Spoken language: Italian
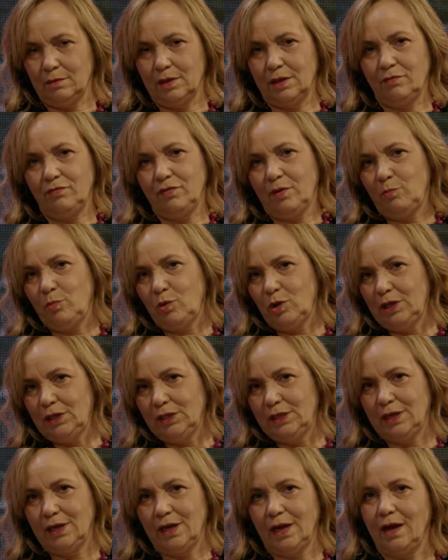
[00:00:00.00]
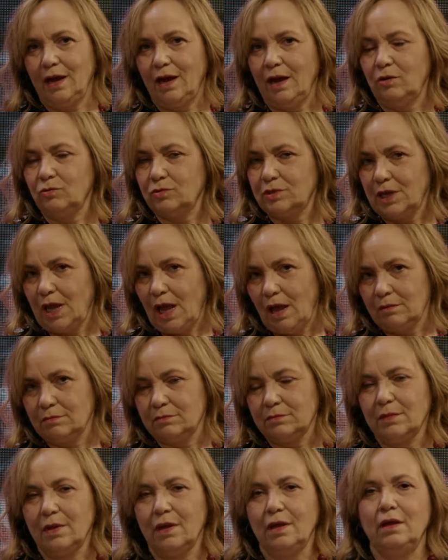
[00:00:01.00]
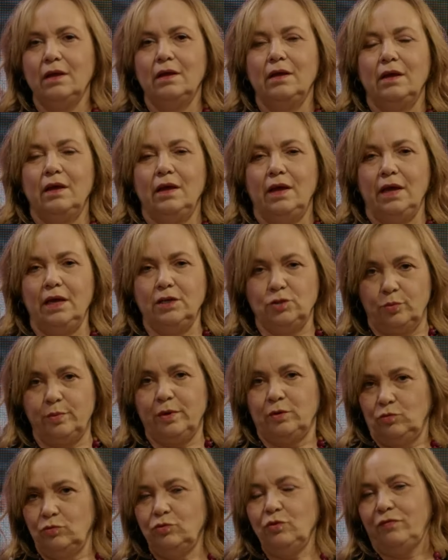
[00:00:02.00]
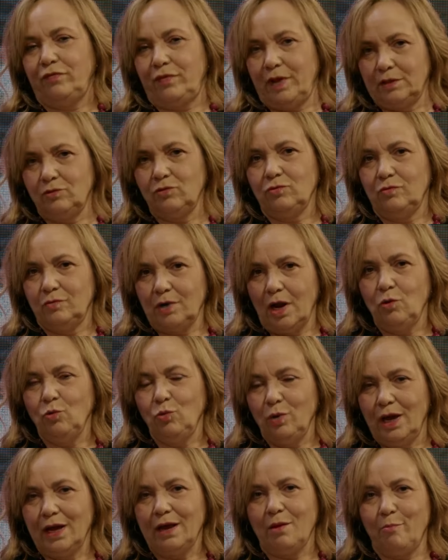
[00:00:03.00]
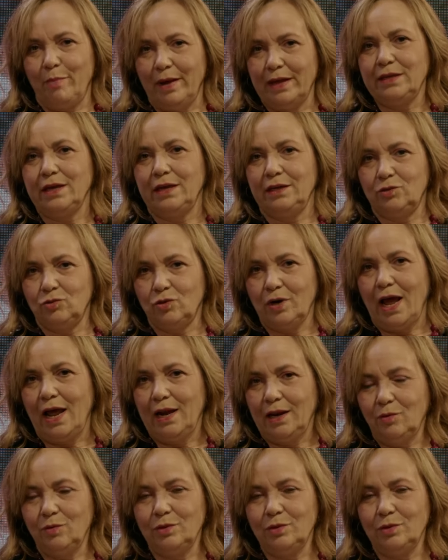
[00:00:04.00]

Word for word: Chi fa politica lo sa, e soprattutto ho fatto una lunga campagna elettorale,